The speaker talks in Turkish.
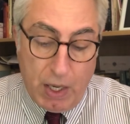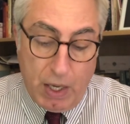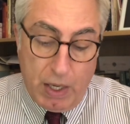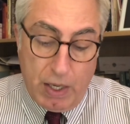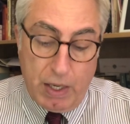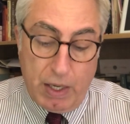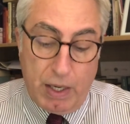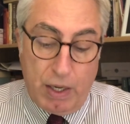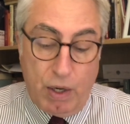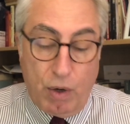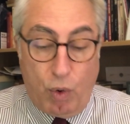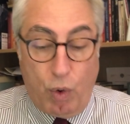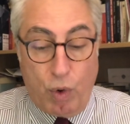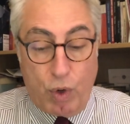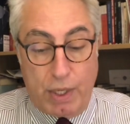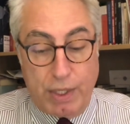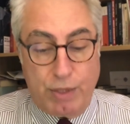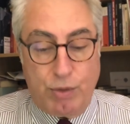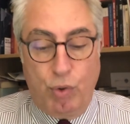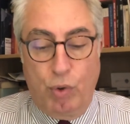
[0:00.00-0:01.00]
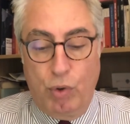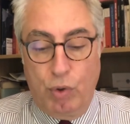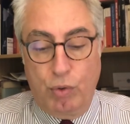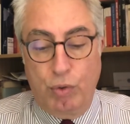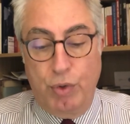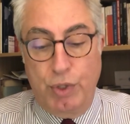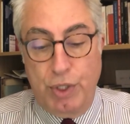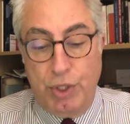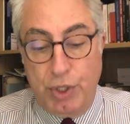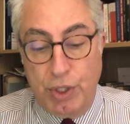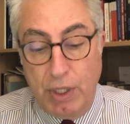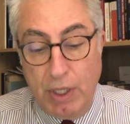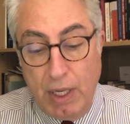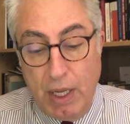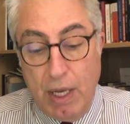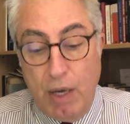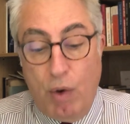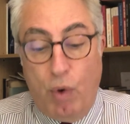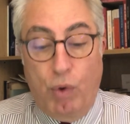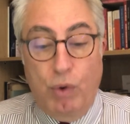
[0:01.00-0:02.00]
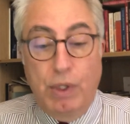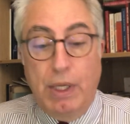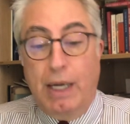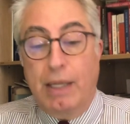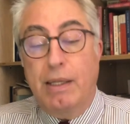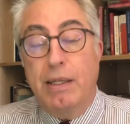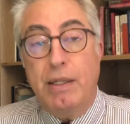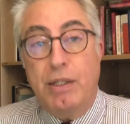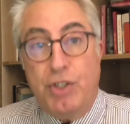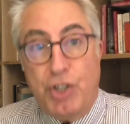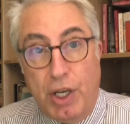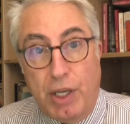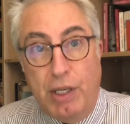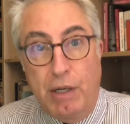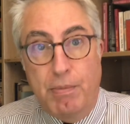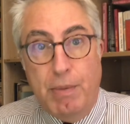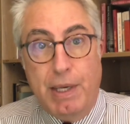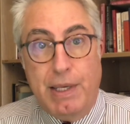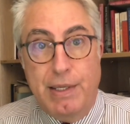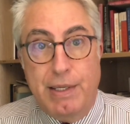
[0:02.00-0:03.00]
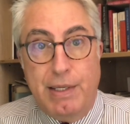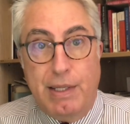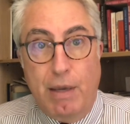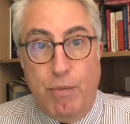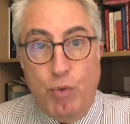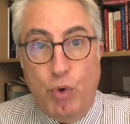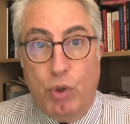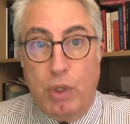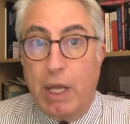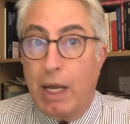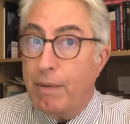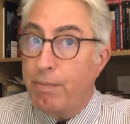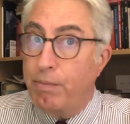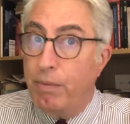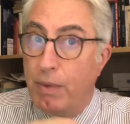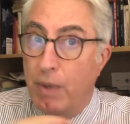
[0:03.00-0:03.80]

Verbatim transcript: Ee, orası olduğu için onlar da çekilmek istemiyorlar